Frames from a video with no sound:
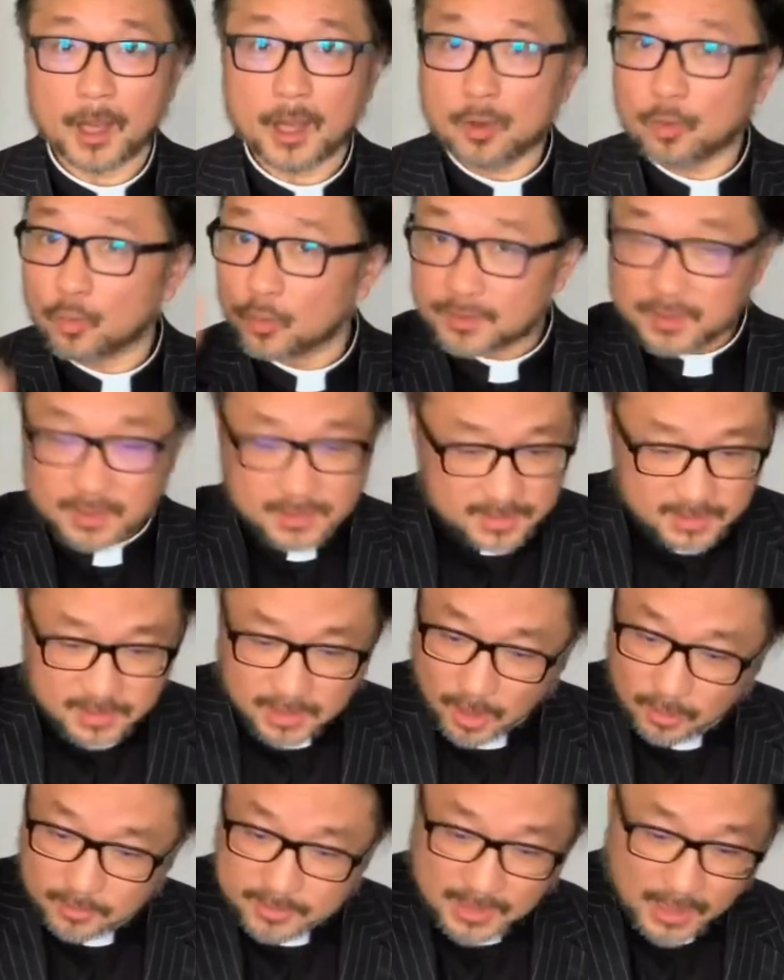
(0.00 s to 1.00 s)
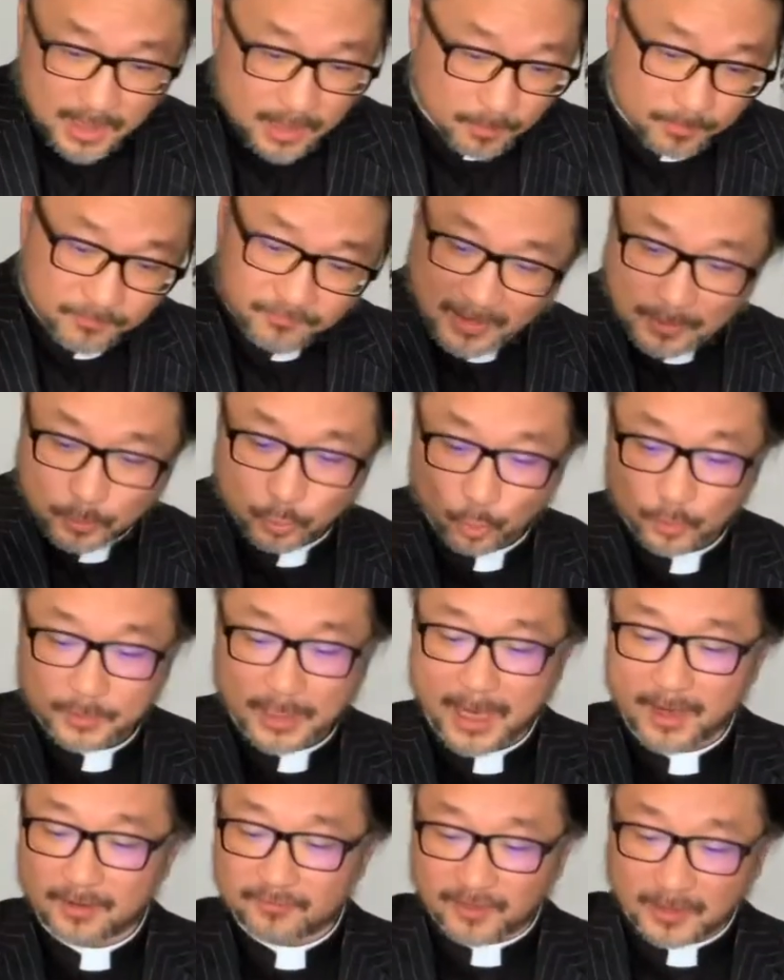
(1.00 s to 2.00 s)
我你只要在反堕
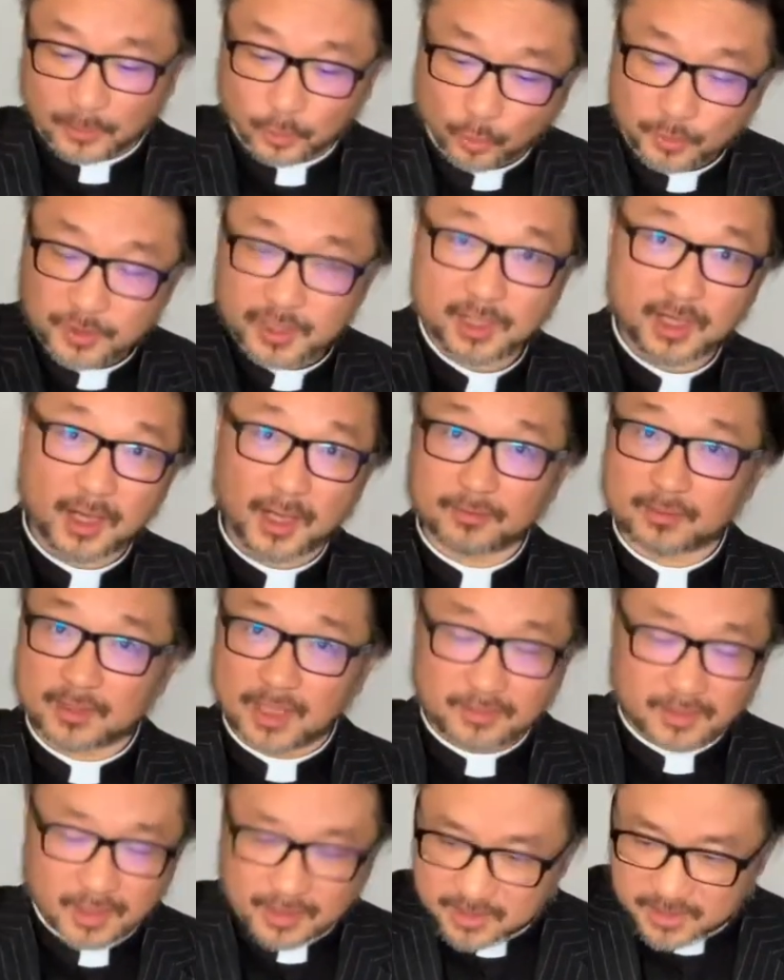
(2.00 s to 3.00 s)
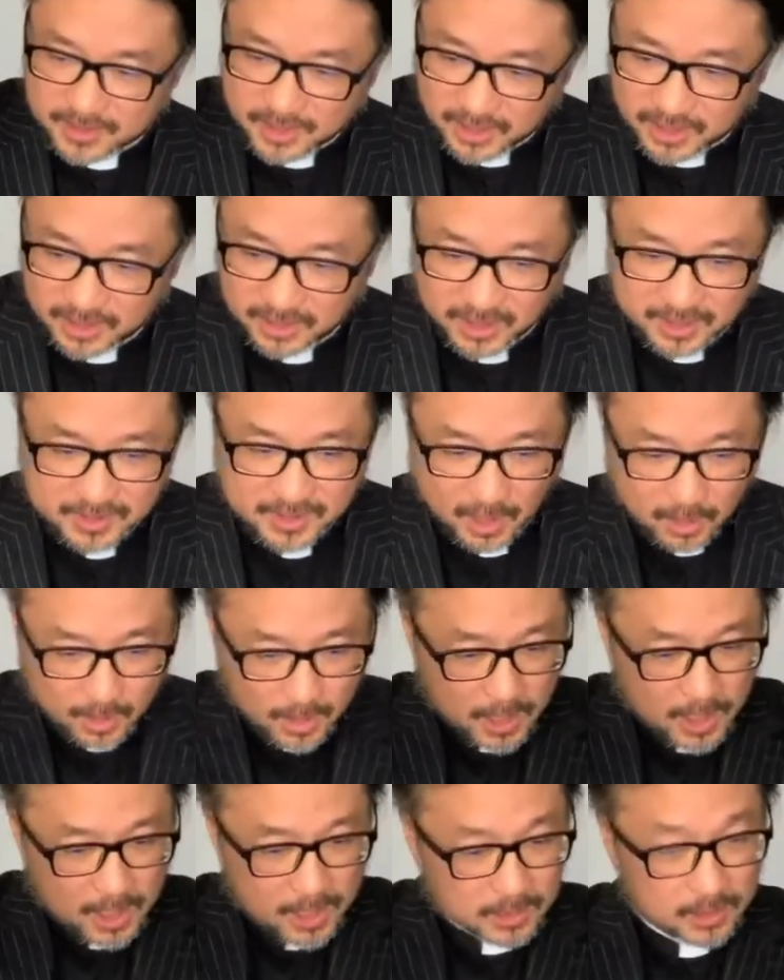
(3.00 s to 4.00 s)
胎、反同性恋等等这些议题上，
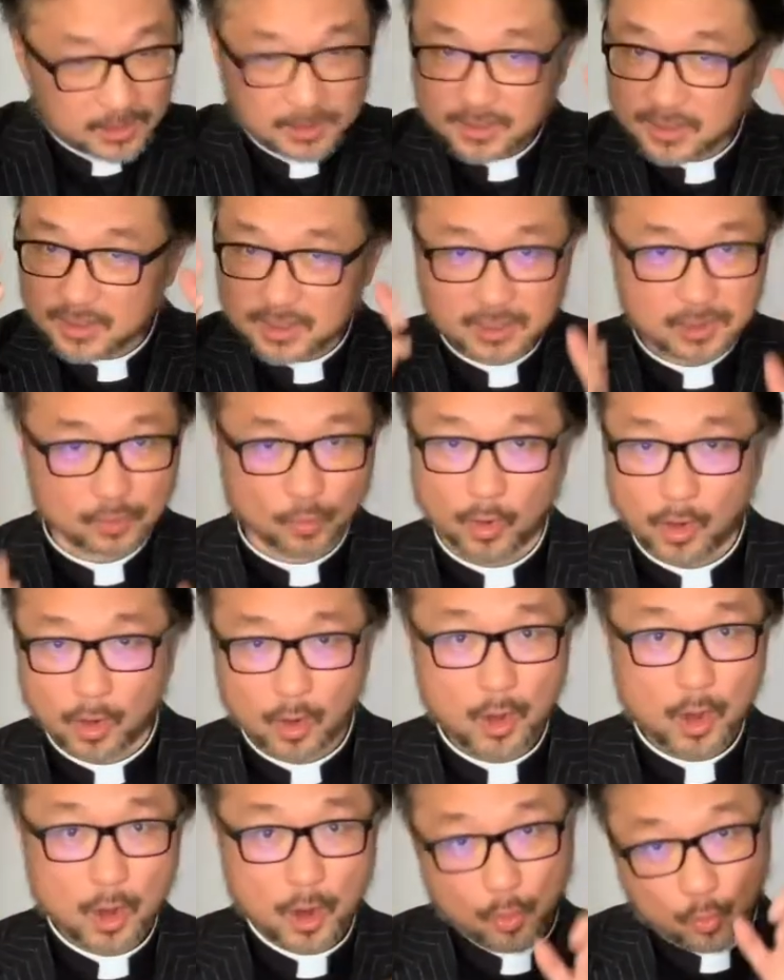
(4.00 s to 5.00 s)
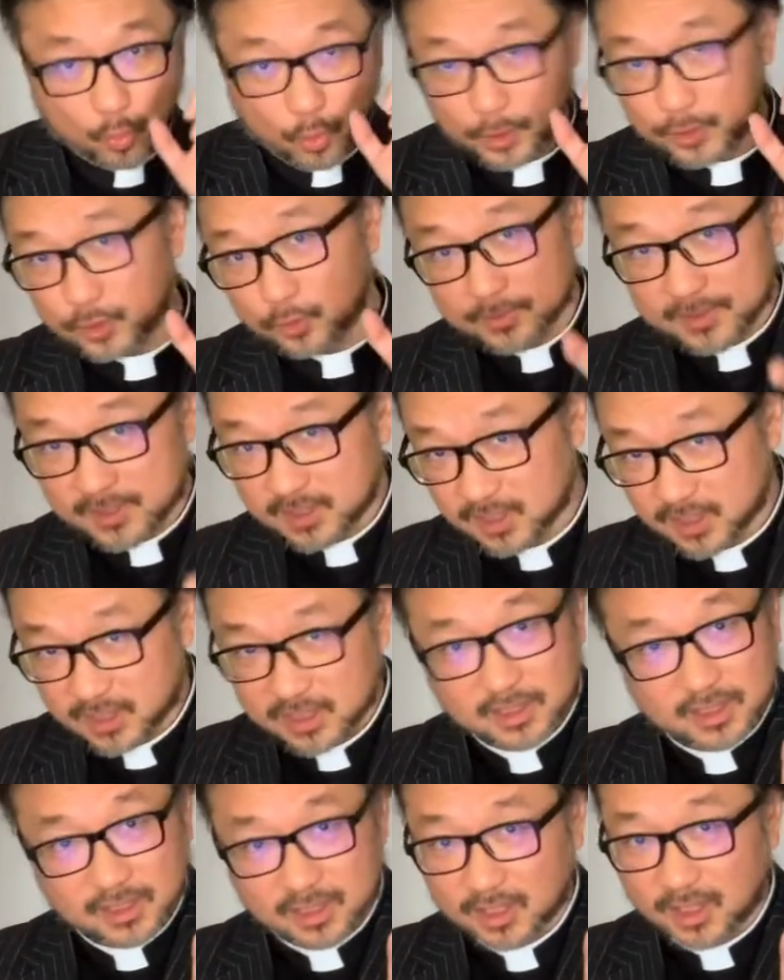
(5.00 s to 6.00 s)
你支持我，我就支
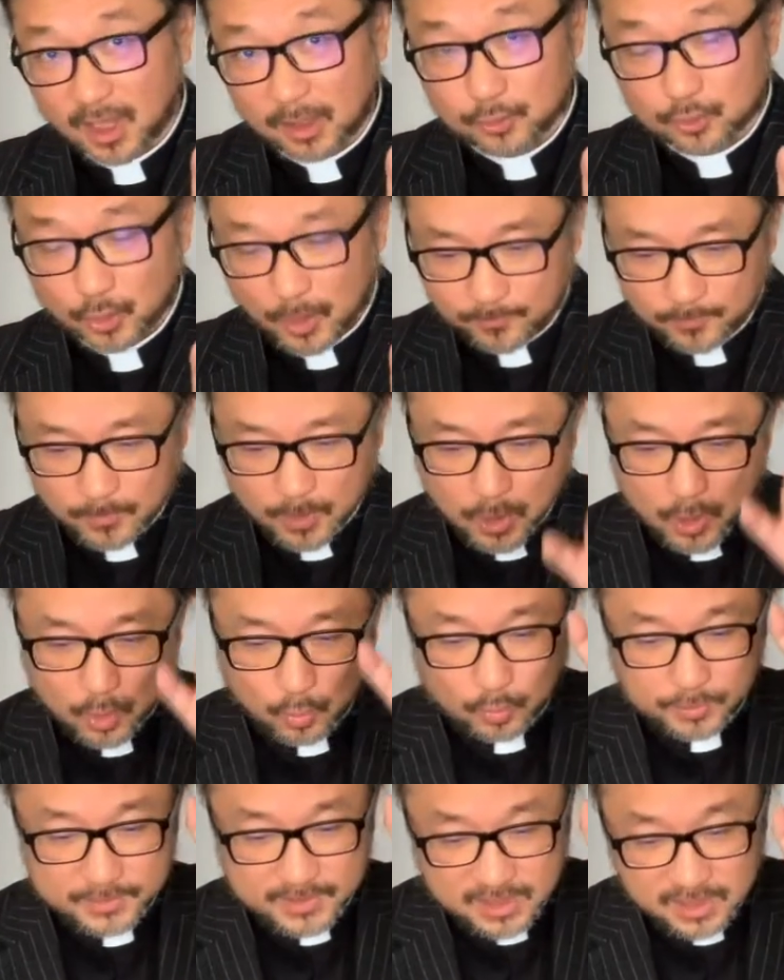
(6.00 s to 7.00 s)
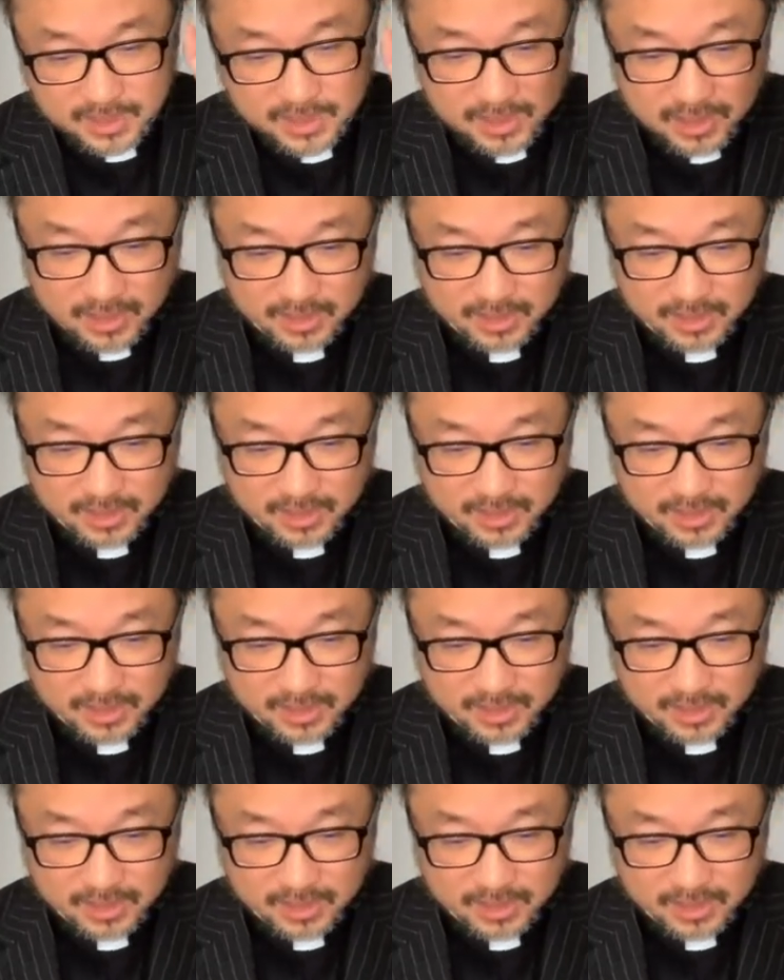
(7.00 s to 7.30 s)
持你当选。我支持你